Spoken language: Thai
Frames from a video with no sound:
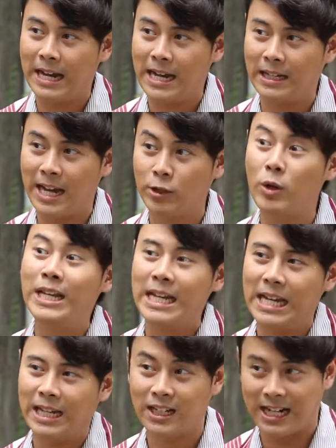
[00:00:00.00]
ได้ได้ด้วย
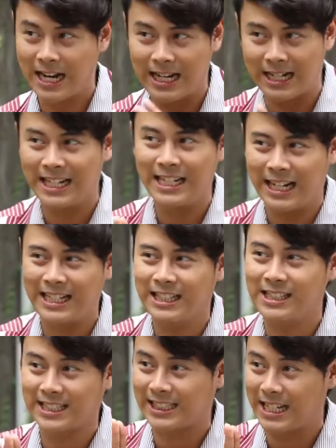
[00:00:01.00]
ดี ถ้าเกิดอันอันนี้อันนี้
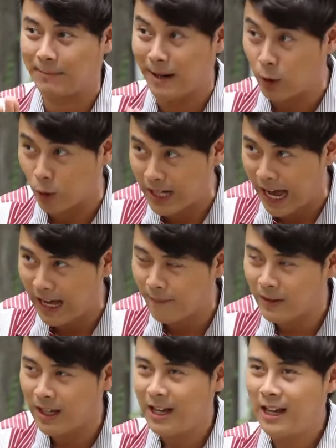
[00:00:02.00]
คือสติไม่หลุดนะ
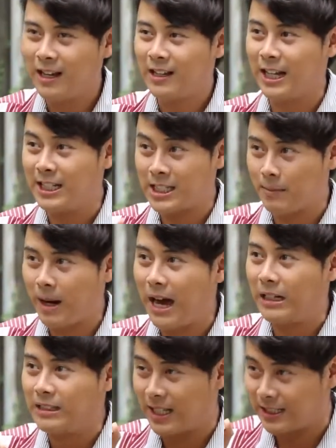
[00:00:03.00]
และที่สำ
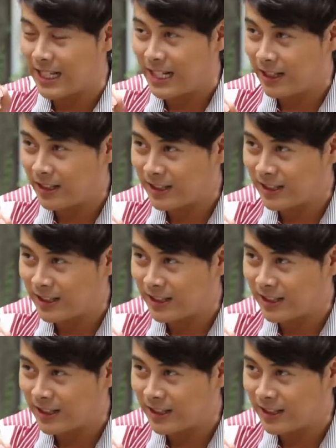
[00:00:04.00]
คัญสติ